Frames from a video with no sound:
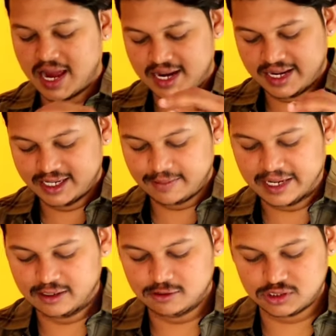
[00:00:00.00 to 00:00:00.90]
హైలాండర్
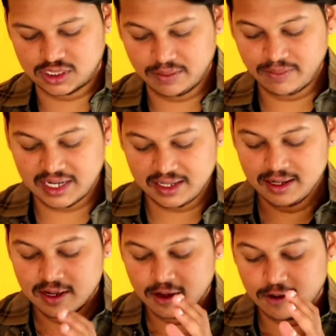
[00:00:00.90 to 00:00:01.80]
బ్రాండ్ నుంచి సేమ్ మనకి
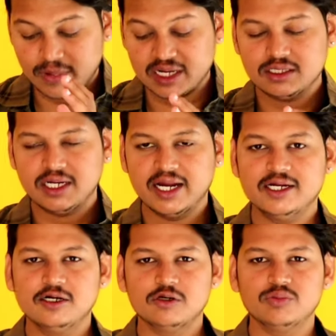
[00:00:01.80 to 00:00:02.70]
మనకి త్రీ
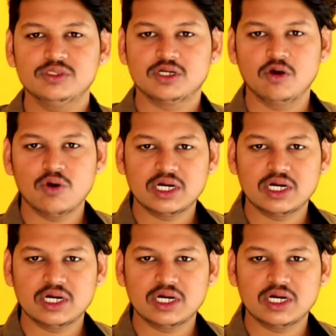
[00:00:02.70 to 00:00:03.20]
హండ్రెడ్ రూపీస్లో